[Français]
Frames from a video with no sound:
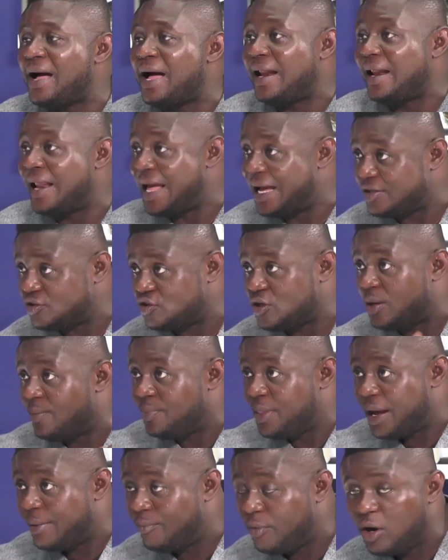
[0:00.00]
l'argent
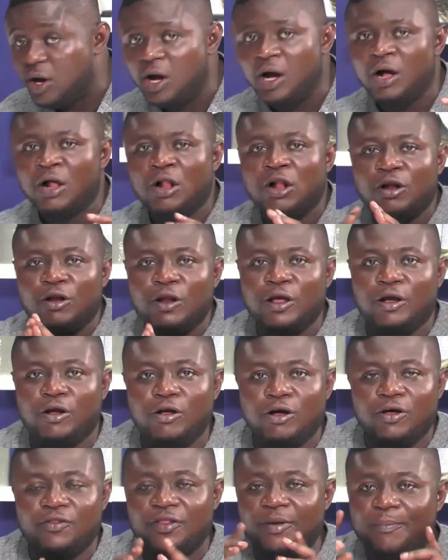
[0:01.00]
d'abord, le
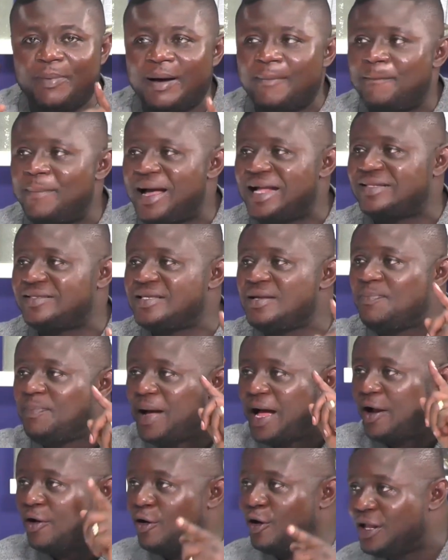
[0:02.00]
corps n'est pas bâti
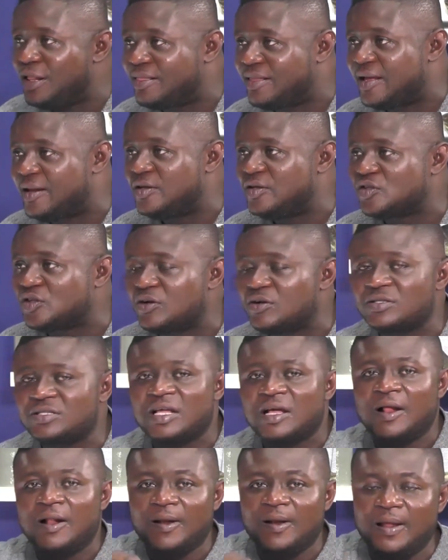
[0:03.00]
par l'intelligence,
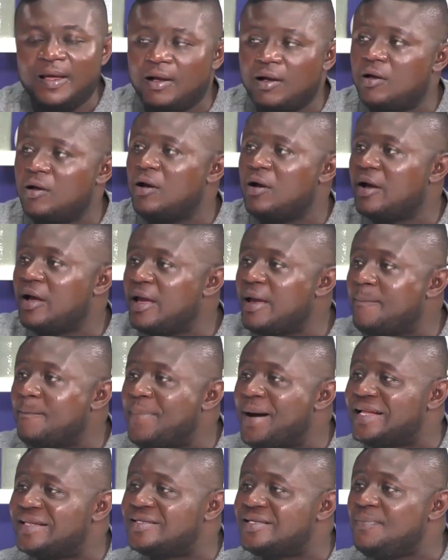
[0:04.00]
le corps est
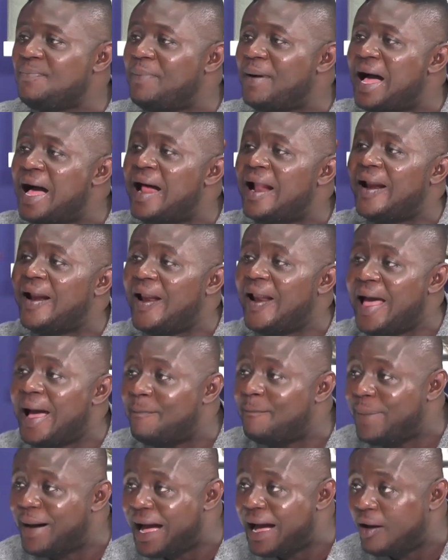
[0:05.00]
bâti par la
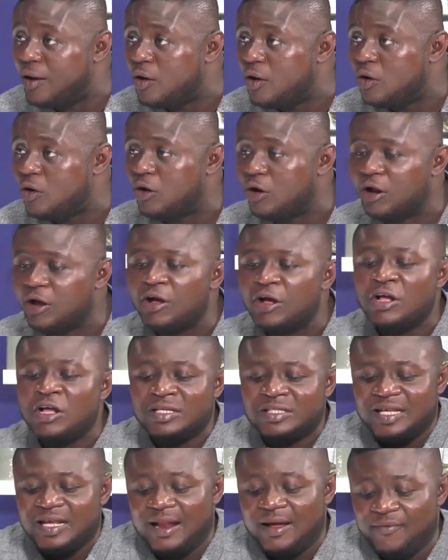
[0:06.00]
parole.
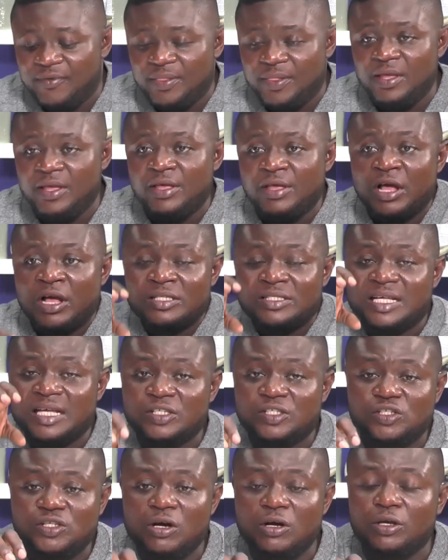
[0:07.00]
Hmm. Cela veut dire, ces
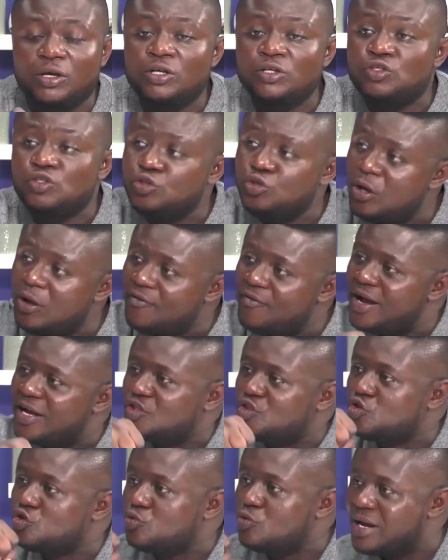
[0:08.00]
gens que Dieu va
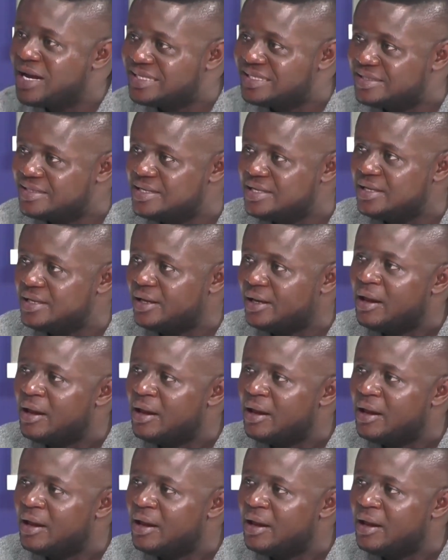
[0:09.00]
choisir